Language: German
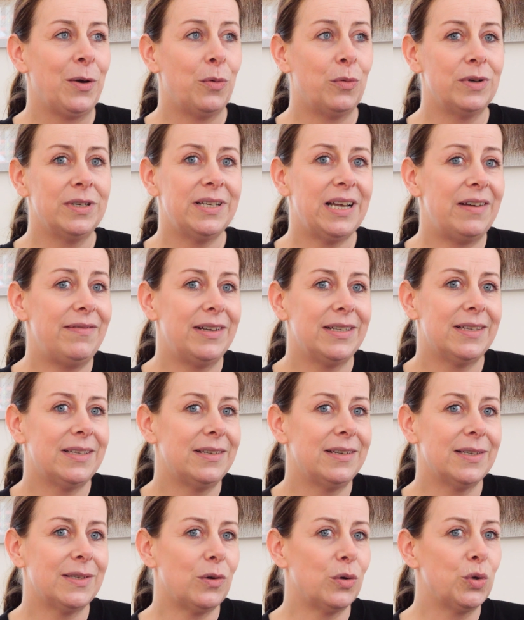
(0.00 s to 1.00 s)
Und teilweise
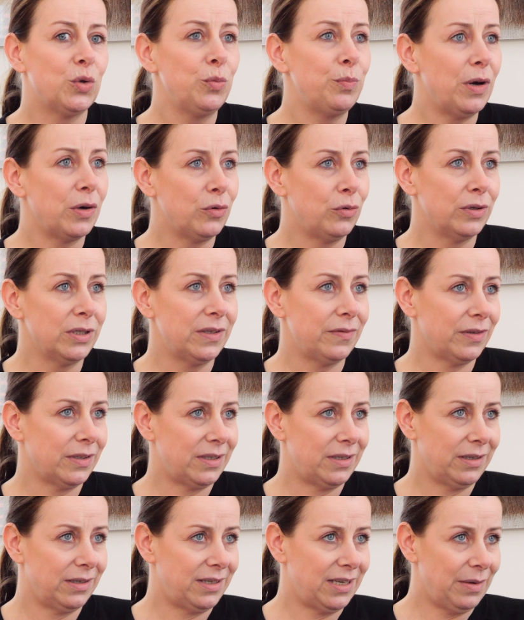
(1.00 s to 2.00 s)
sind das auch super
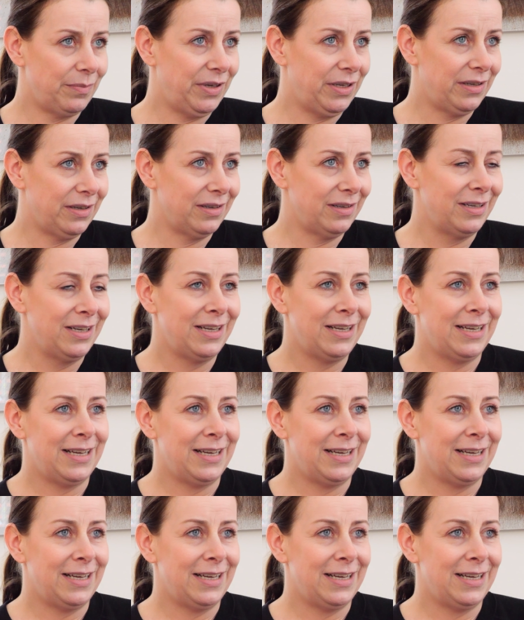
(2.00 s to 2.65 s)
kurzfristige Termine.